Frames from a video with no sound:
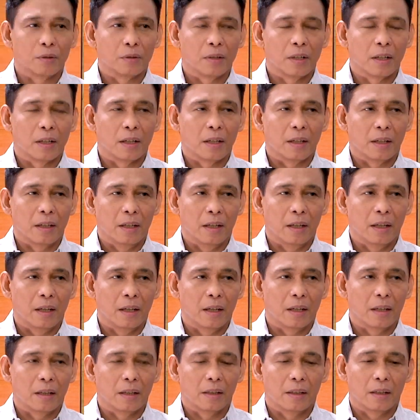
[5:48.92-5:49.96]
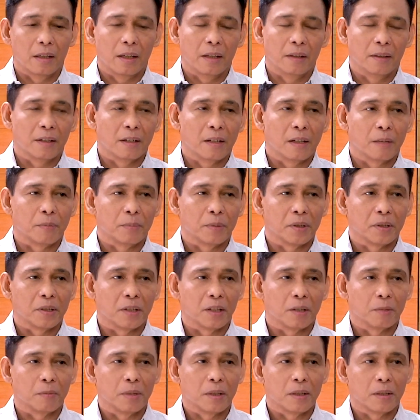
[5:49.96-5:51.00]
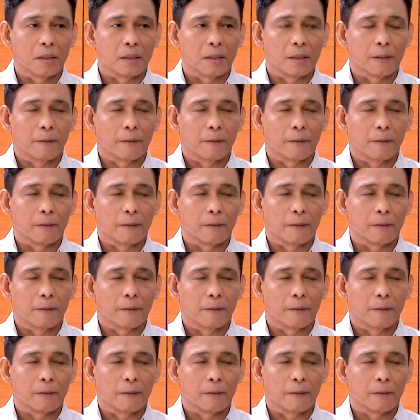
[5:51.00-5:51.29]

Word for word: to the Internal Affairs Service.